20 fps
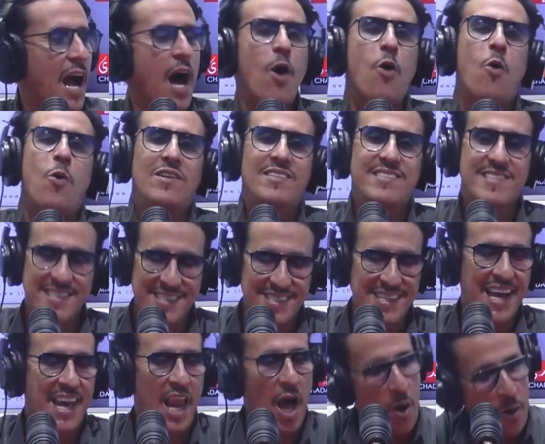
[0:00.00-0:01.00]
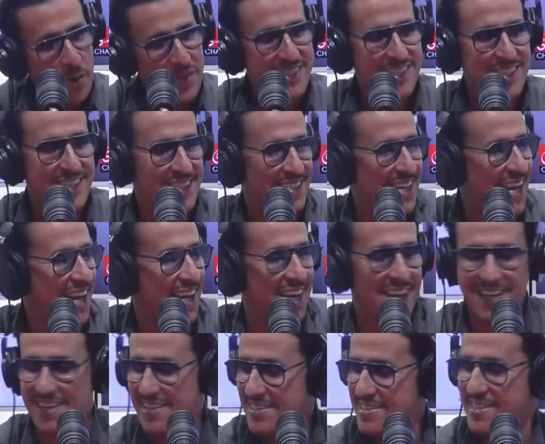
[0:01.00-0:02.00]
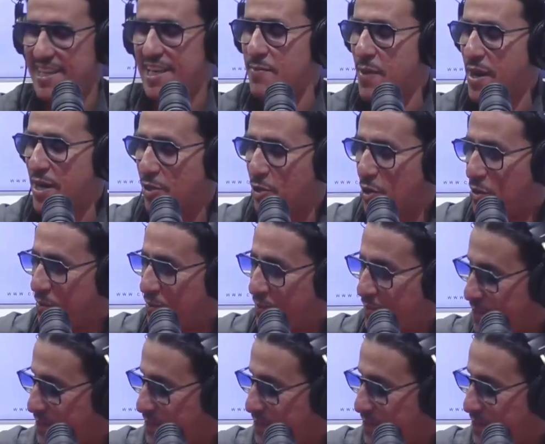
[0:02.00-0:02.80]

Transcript: اول اتصال اول اتصال السلام عليكم